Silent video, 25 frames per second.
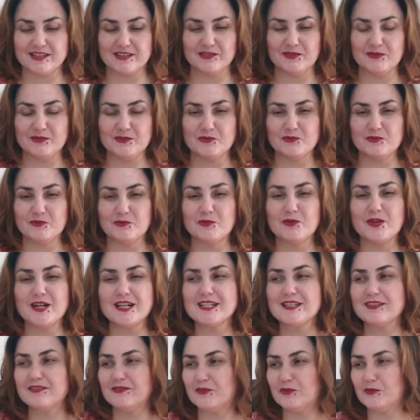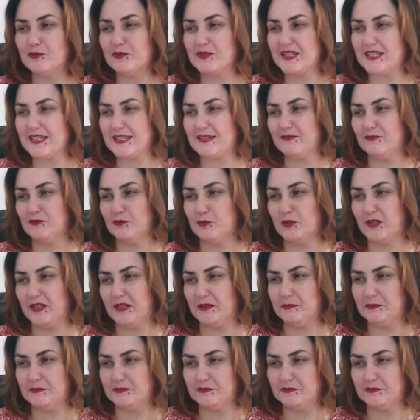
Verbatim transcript: но у каждого он свой.